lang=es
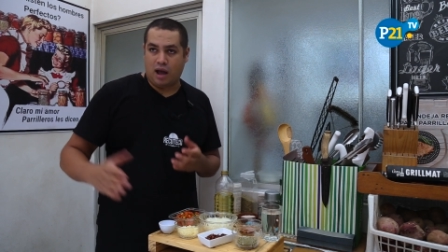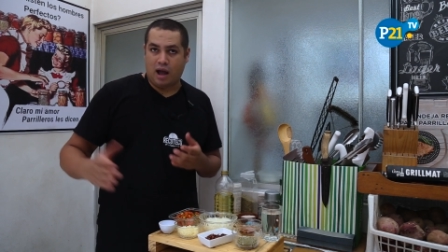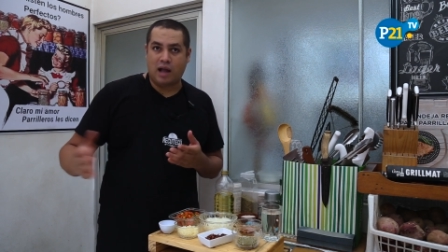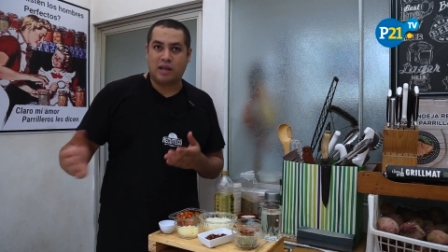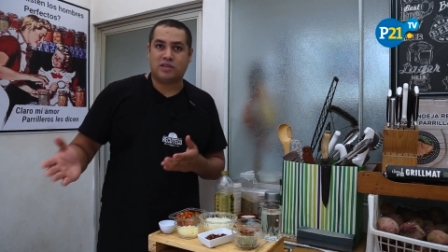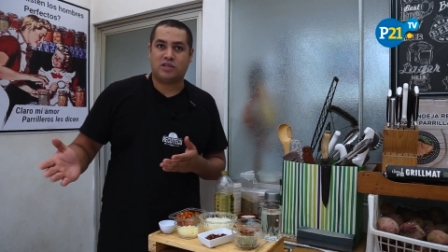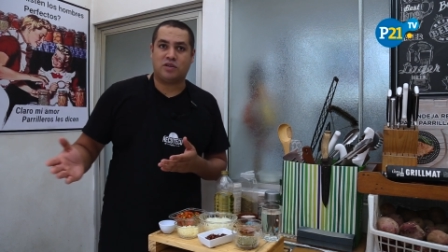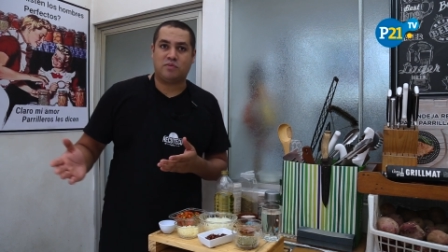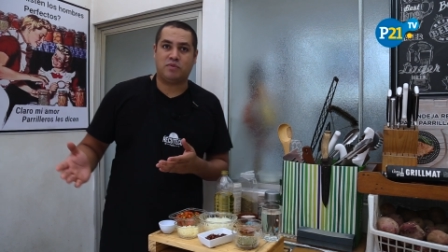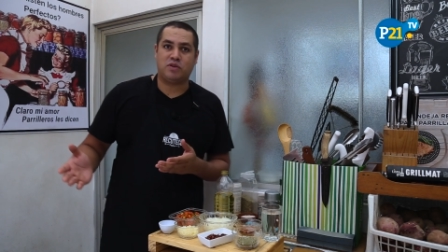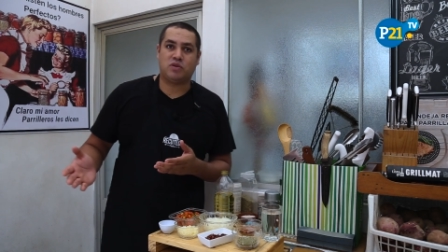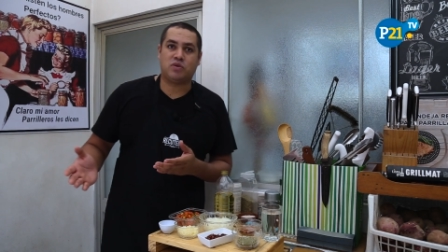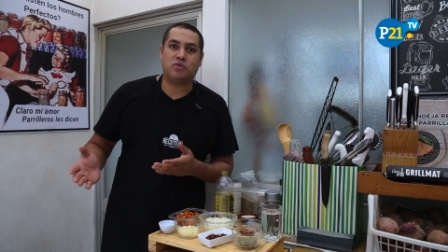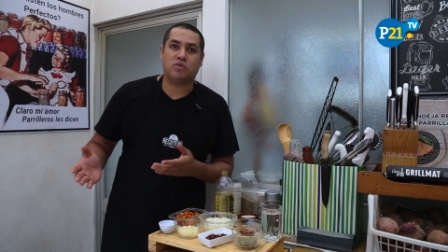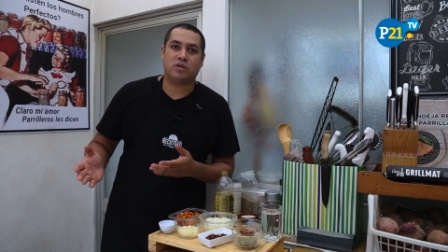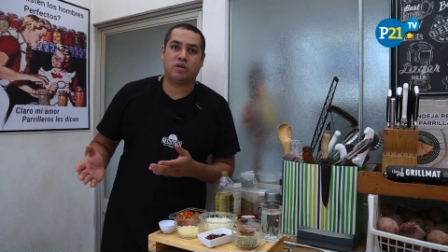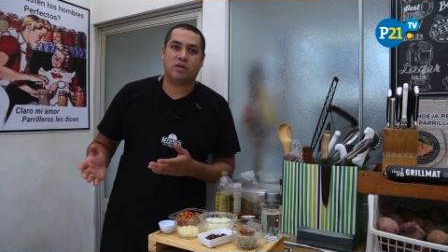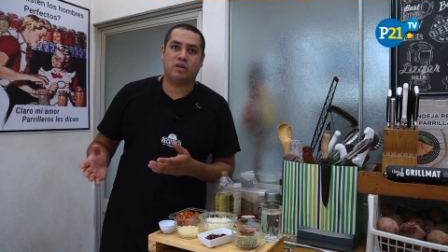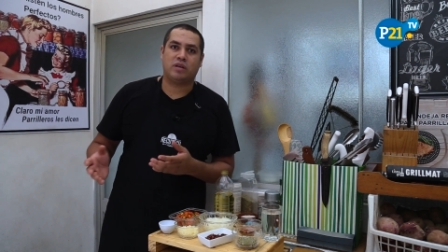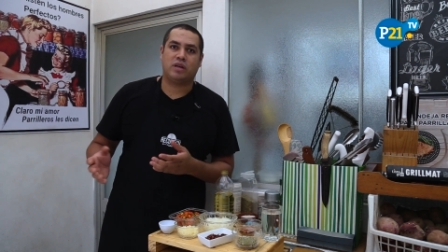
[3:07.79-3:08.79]
al
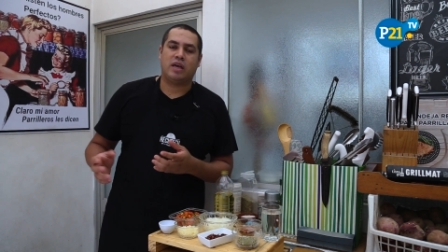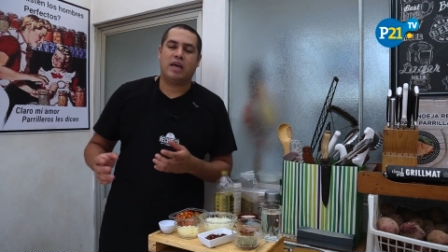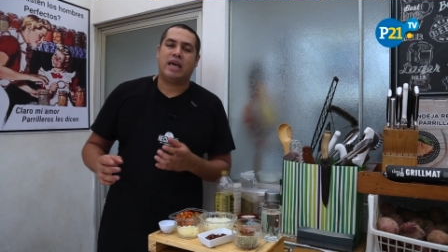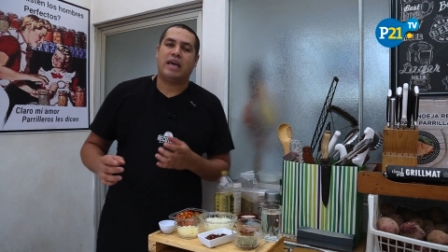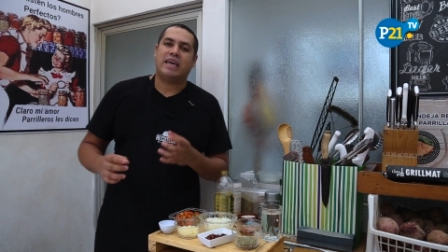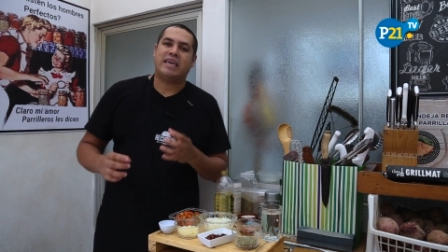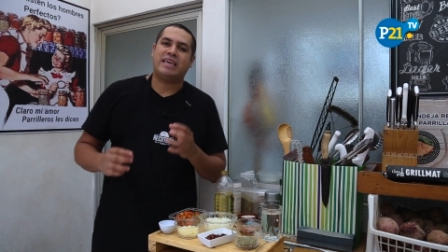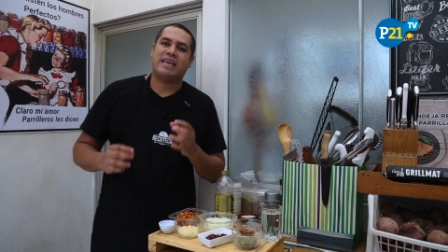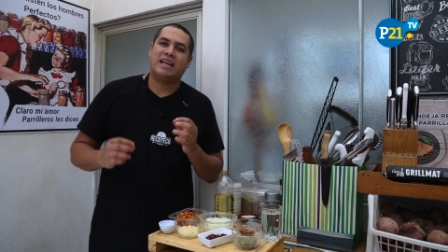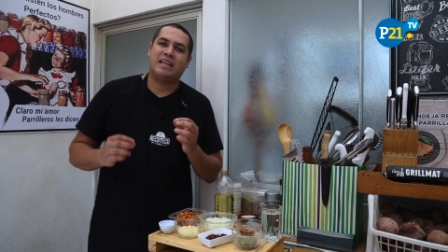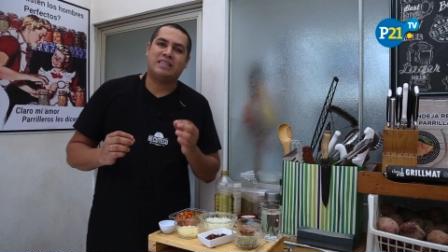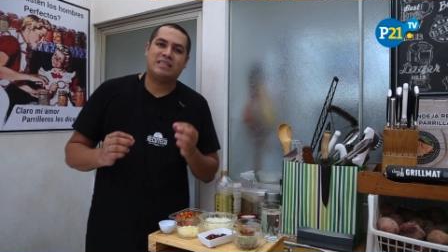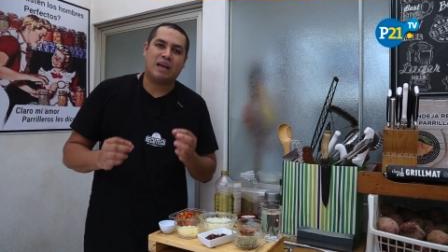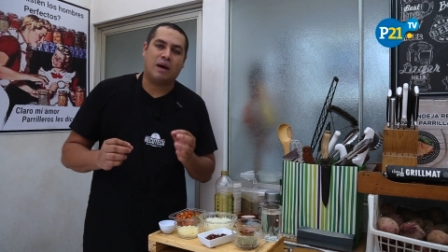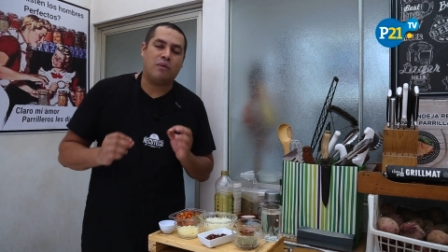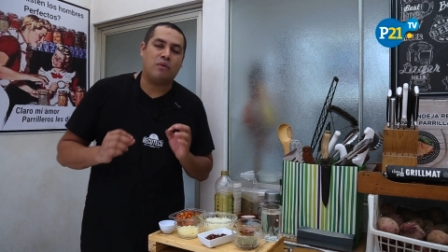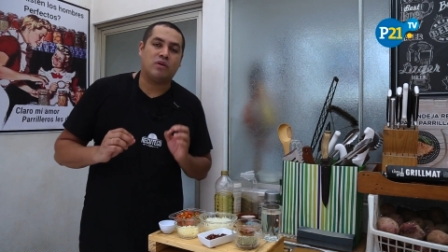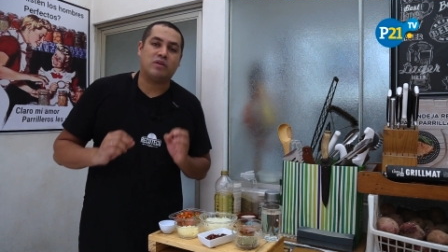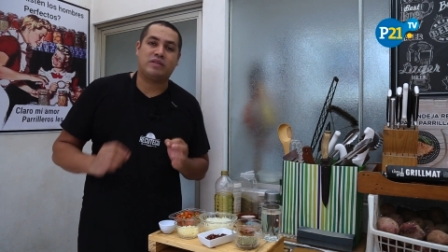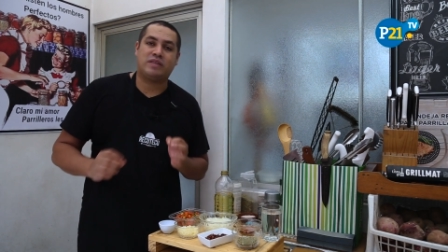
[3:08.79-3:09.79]
chimichurri y el
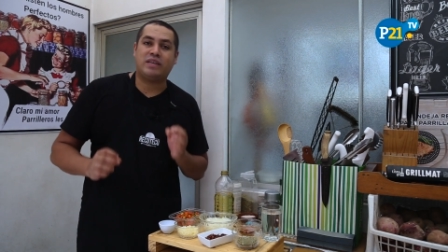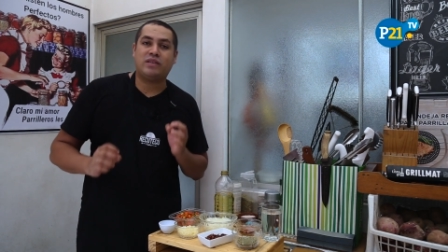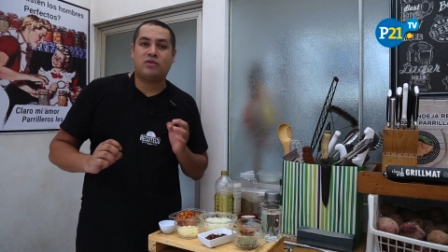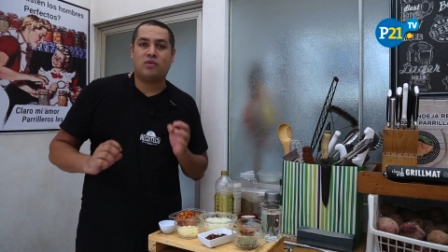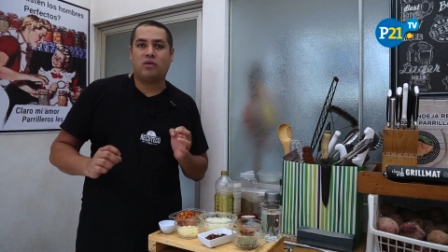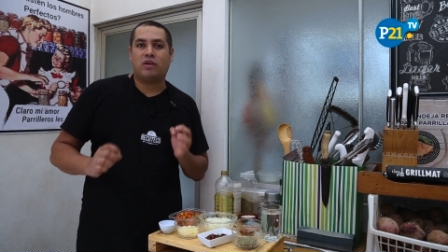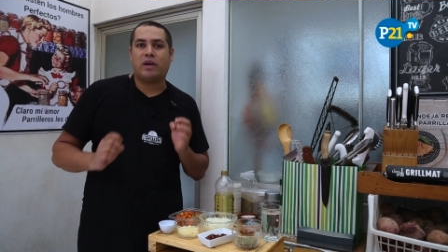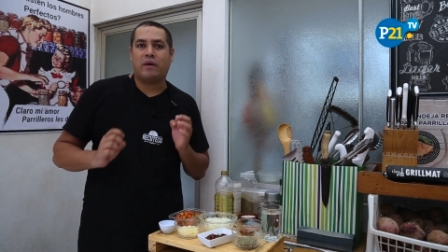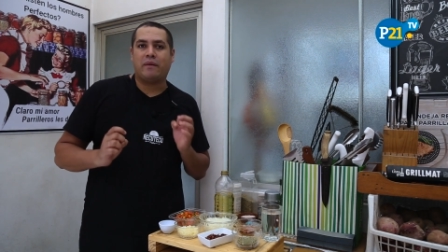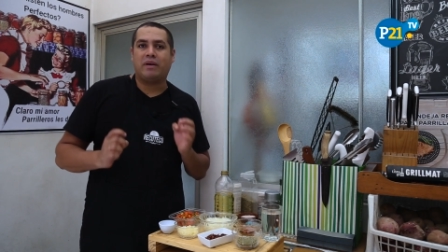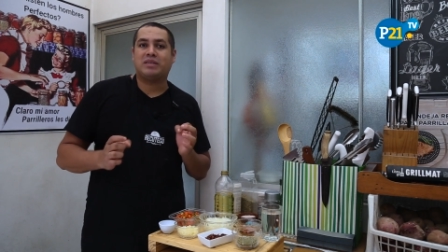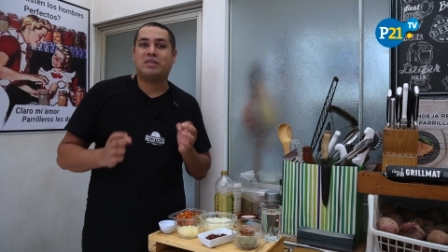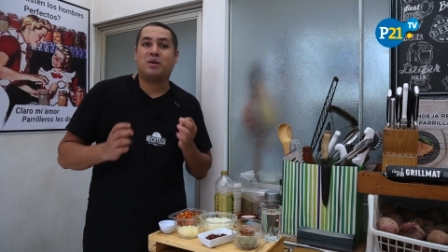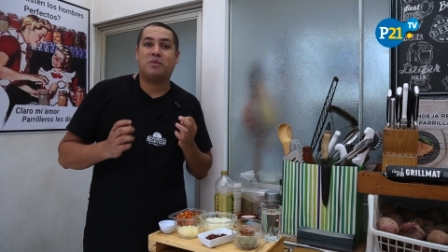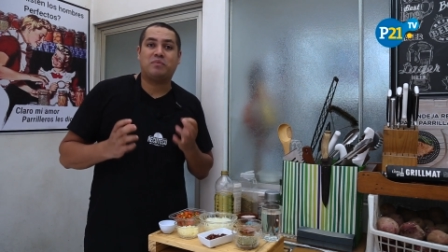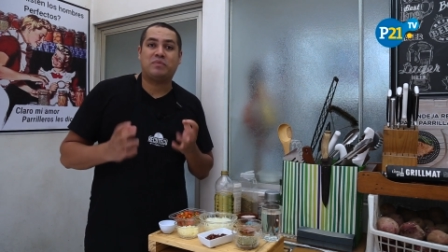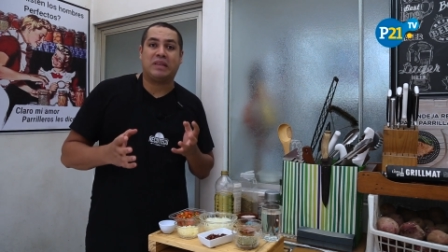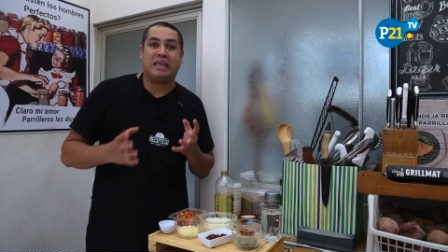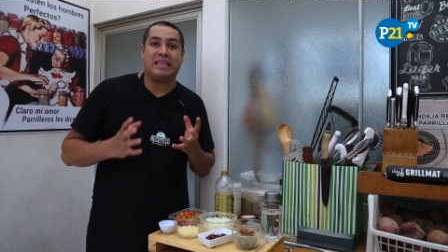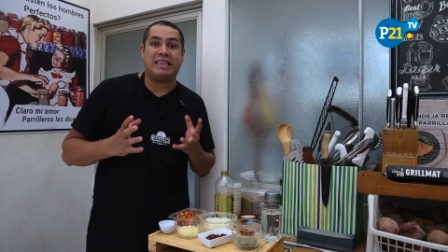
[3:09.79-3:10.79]
saborcito que vas
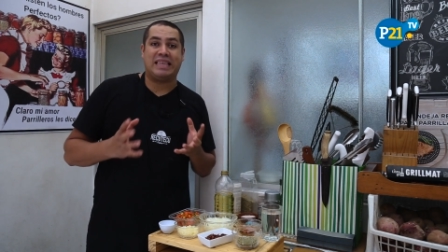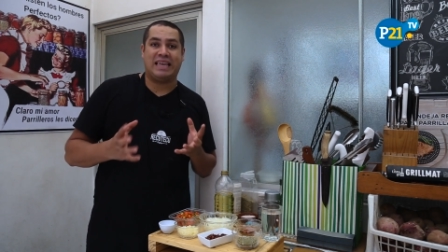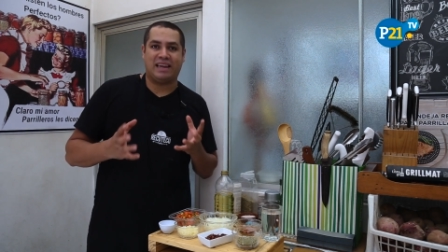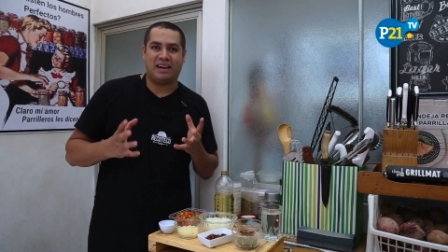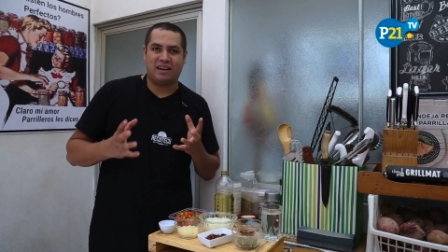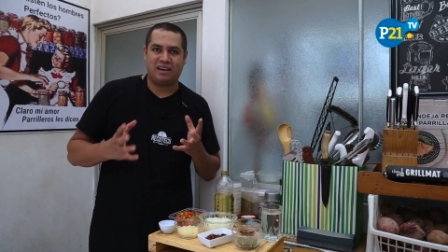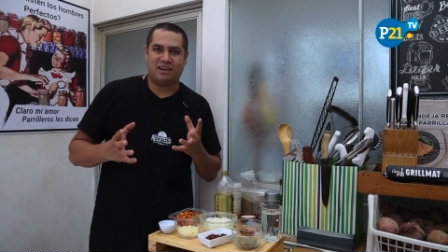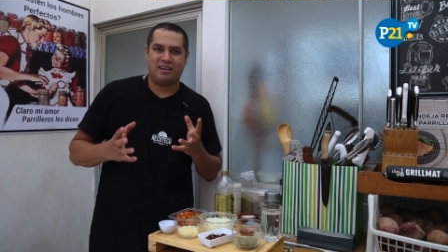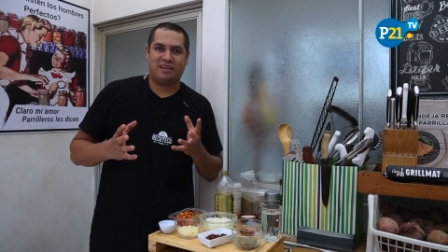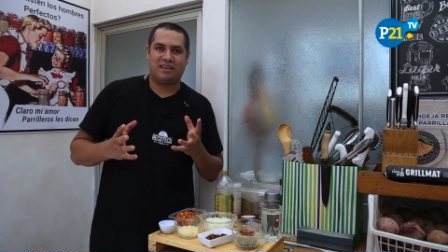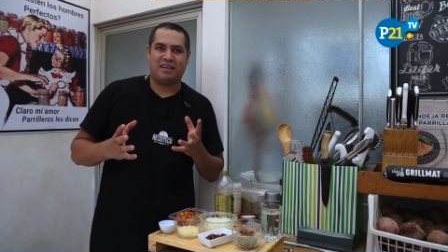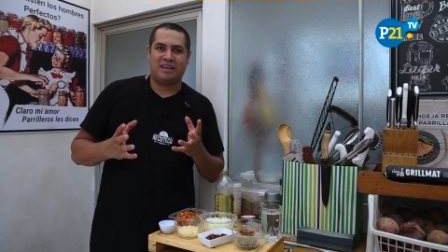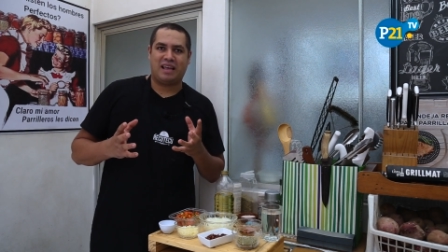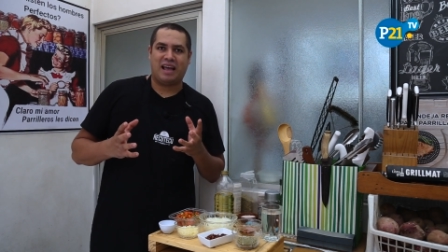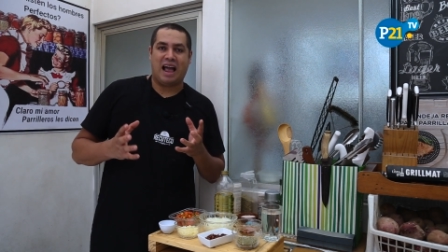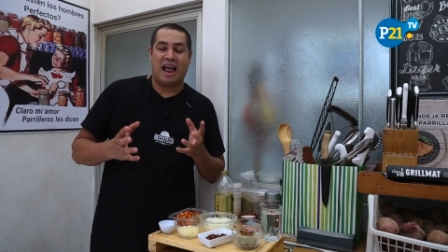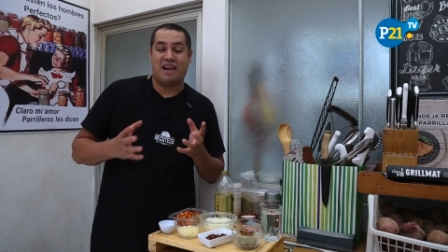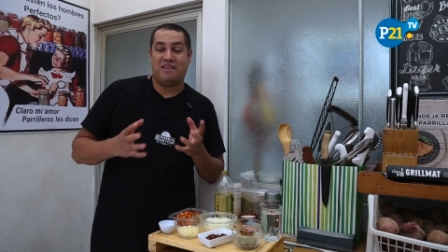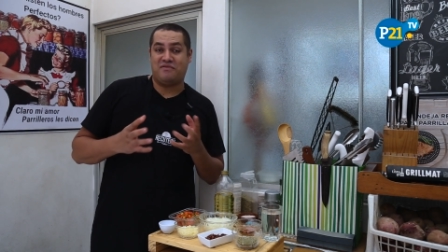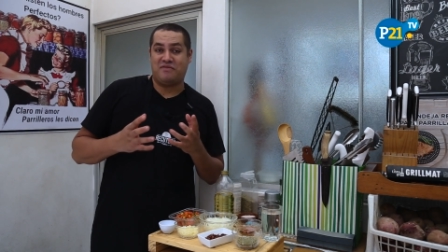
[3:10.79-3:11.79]
a obtener
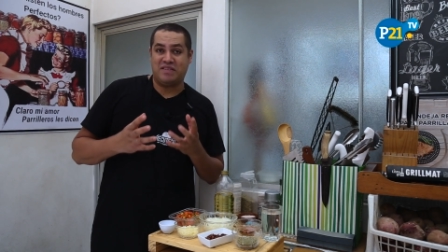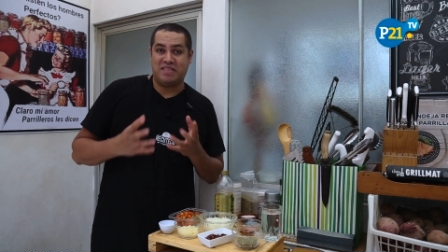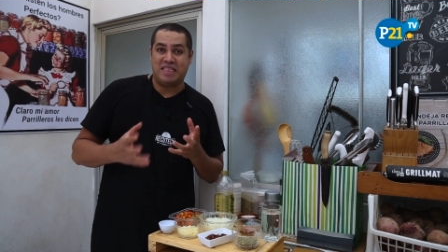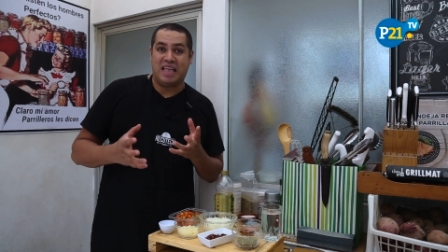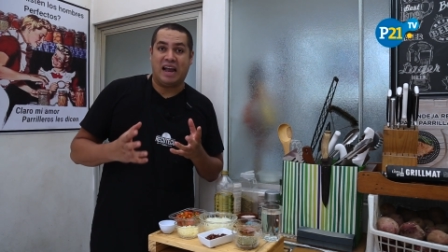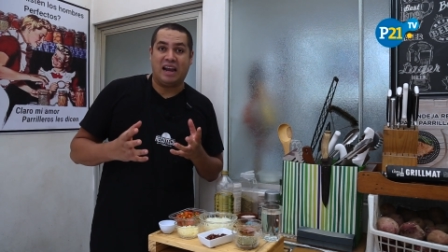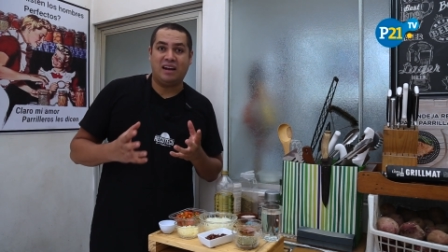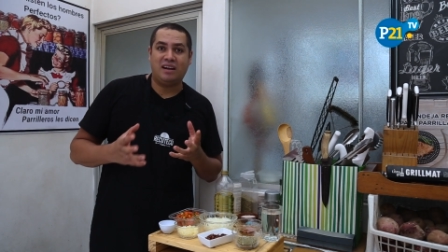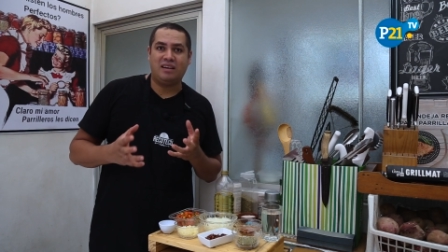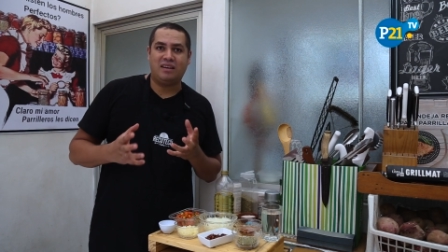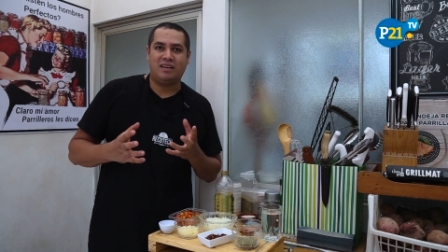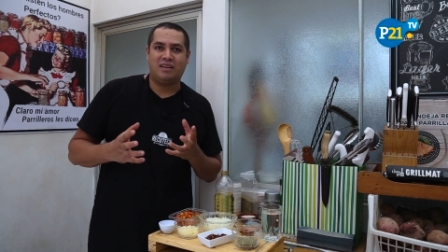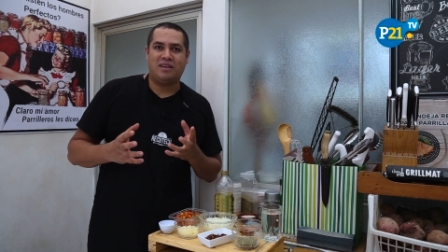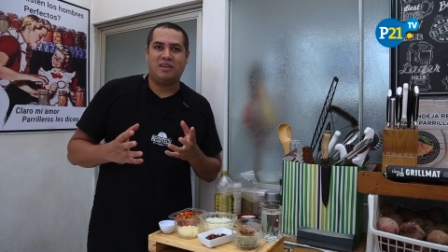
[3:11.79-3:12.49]
al final